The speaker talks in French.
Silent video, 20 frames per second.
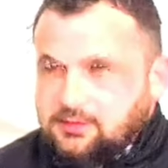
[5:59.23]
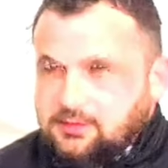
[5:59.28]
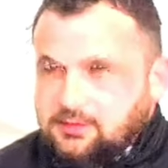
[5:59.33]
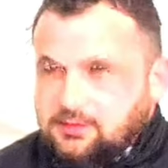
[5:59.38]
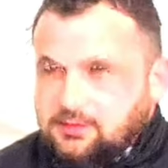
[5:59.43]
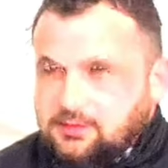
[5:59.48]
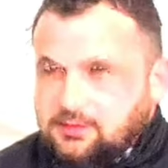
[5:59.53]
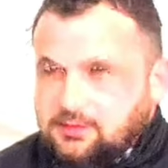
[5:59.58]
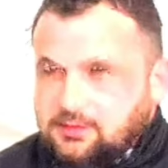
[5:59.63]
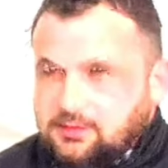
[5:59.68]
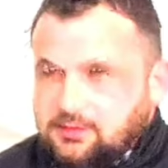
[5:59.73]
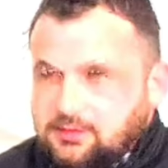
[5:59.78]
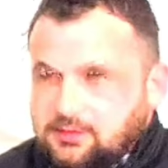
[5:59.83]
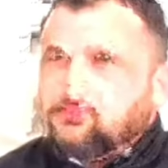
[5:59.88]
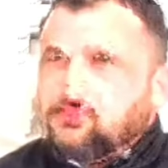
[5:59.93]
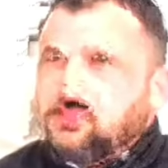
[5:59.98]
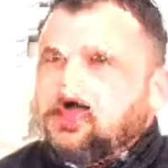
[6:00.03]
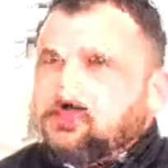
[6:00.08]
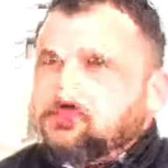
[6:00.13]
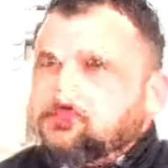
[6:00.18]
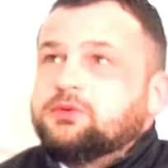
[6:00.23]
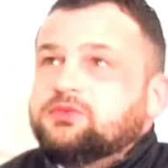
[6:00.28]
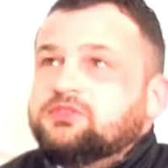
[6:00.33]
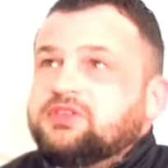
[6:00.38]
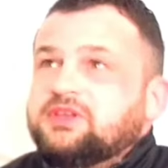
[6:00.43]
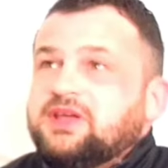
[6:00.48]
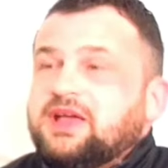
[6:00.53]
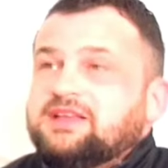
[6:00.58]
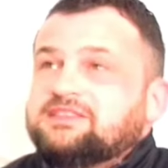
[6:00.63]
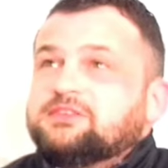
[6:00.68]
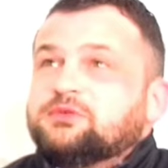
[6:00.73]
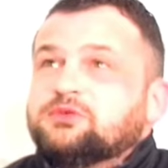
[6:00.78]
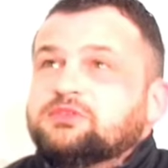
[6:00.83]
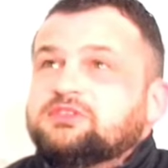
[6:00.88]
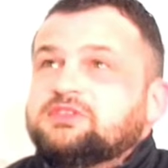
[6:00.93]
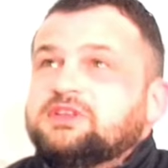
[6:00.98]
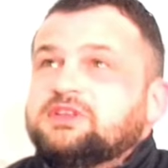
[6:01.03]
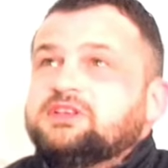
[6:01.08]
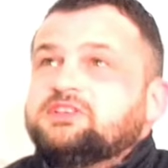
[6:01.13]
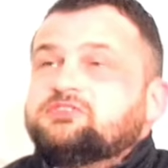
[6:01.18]
On pourrait croire que c'est
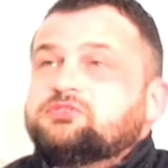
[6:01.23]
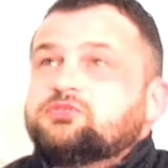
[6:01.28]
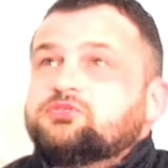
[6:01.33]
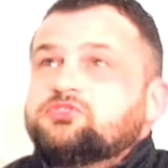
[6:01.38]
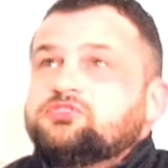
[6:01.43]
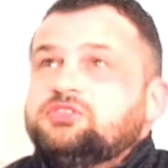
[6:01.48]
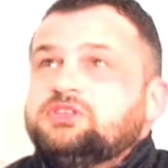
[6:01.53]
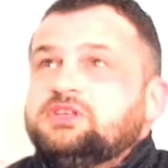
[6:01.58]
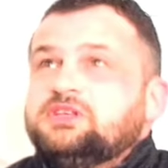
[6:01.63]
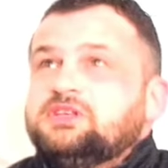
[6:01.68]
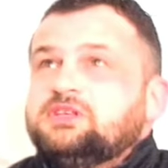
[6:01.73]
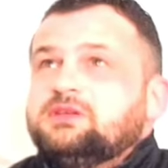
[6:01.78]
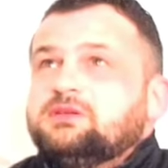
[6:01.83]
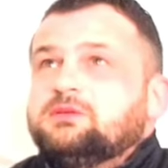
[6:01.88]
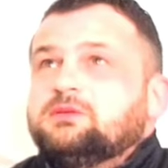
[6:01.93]
insensé ce que je dis,